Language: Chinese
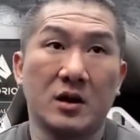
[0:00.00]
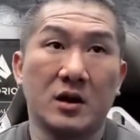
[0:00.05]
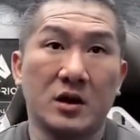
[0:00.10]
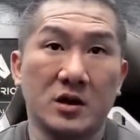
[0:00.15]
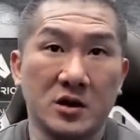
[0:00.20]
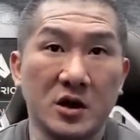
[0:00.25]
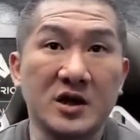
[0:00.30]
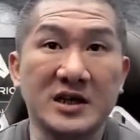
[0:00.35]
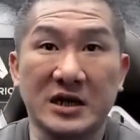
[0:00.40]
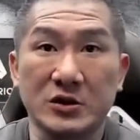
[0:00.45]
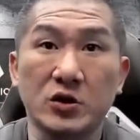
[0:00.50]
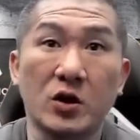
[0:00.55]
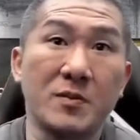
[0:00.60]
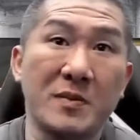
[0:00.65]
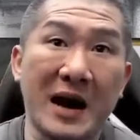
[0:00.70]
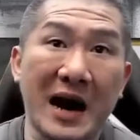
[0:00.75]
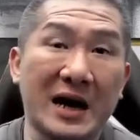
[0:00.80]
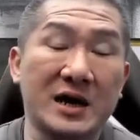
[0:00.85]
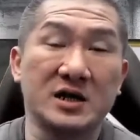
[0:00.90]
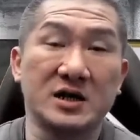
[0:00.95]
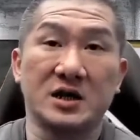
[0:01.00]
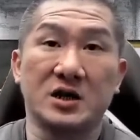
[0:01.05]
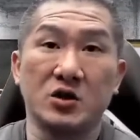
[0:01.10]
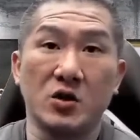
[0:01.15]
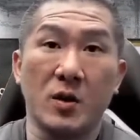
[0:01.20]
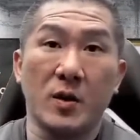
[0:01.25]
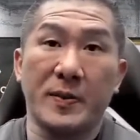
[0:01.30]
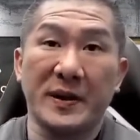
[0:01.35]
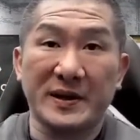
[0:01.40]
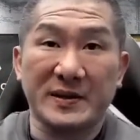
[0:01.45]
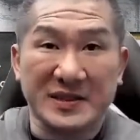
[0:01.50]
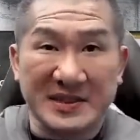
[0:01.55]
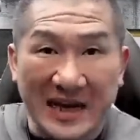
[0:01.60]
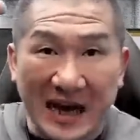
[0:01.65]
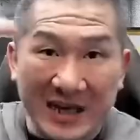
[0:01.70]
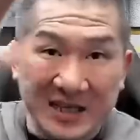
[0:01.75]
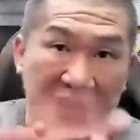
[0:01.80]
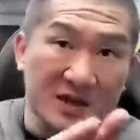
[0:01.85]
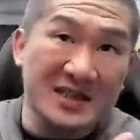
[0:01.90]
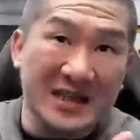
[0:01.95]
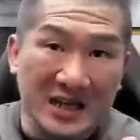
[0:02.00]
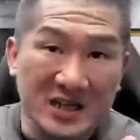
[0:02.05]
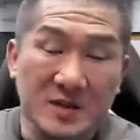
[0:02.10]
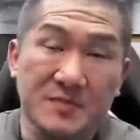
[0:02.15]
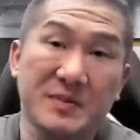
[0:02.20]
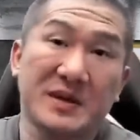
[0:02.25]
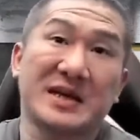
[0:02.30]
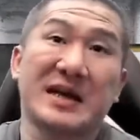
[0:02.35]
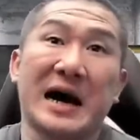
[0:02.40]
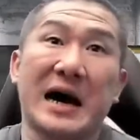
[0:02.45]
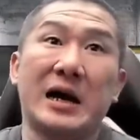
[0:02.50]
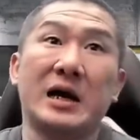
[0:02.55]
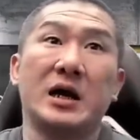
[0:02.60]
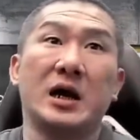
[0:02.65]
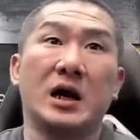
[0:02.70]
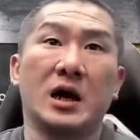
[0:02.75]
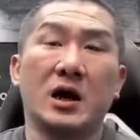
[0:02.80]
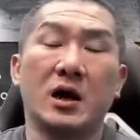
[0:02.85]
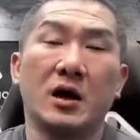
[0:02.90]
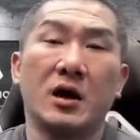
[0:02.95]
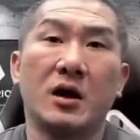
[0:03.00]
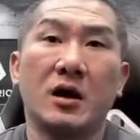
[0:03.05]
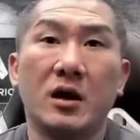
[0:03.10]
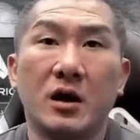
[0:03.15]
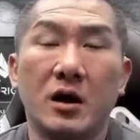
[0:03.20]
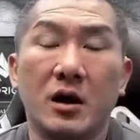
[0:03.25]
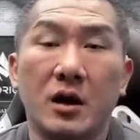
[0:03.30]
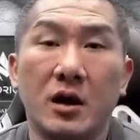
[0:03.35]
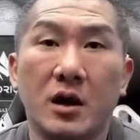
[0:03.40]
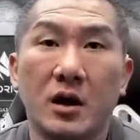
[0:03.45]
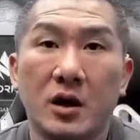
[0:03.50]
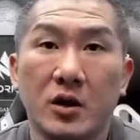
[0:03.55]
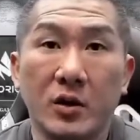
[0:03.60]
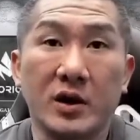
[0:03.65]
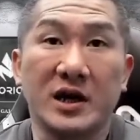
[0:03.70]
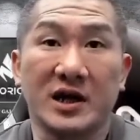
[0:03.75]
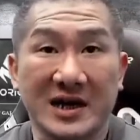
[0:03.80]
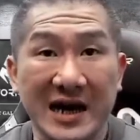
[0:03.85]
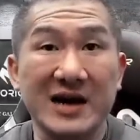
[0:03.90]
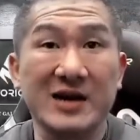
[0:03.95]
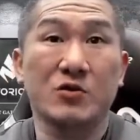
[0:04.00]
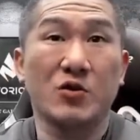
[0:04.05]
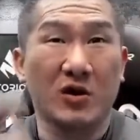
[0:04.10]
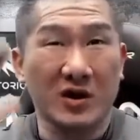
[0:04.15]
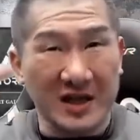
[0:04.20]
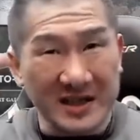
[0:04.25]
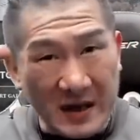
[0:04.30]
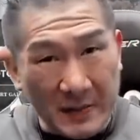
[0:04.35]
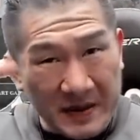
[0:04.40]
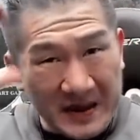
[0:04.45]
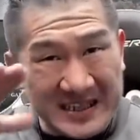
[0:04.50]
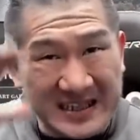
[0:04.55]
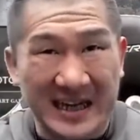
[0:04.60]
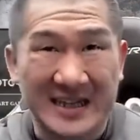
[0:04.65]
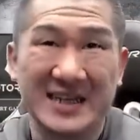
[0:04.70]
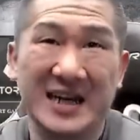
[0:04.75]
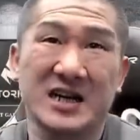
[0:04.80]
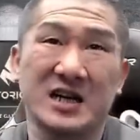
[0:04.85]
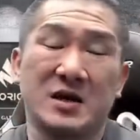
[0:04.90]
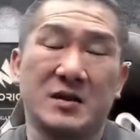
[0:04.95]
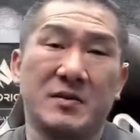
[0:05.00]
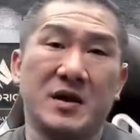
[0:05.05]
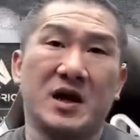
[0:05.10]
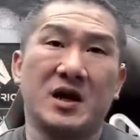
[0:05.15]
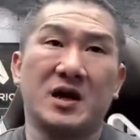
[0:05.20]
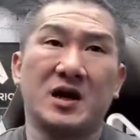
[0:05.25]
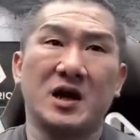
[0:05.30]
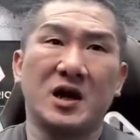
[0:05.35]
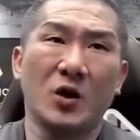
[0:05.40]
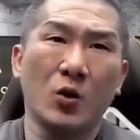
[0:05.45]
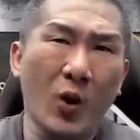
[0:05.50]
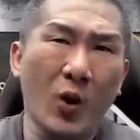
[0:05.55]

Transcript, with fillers: 你都会想说：“妈的，你会被夹成夹心饼干。”因为你看过人家被夹在里面，你